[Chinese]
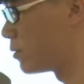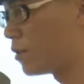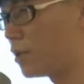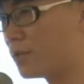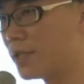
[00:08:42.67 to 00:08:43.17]

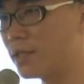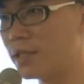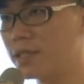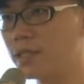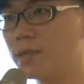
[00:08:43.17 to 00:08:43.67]
最后呢你
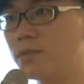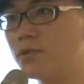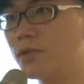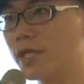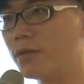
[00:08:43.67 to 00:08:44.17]
进一
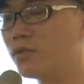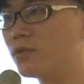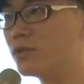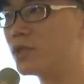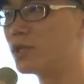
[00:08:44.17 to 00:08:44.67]
步研
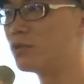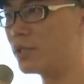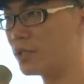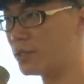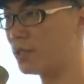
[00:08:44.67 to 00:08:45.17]
读哲
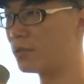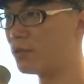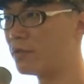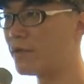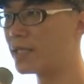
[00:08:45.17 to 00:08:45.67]
学的时候，你
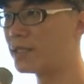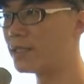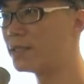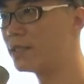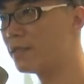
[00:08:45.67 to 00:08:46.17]
会发
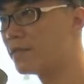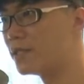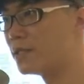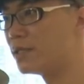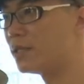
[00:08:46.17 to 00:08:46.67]
现这些
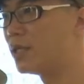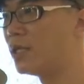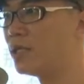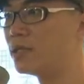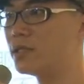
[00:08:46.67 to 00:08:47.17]
分析
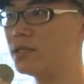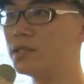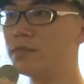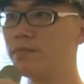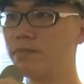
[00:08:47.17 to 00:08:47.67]
其实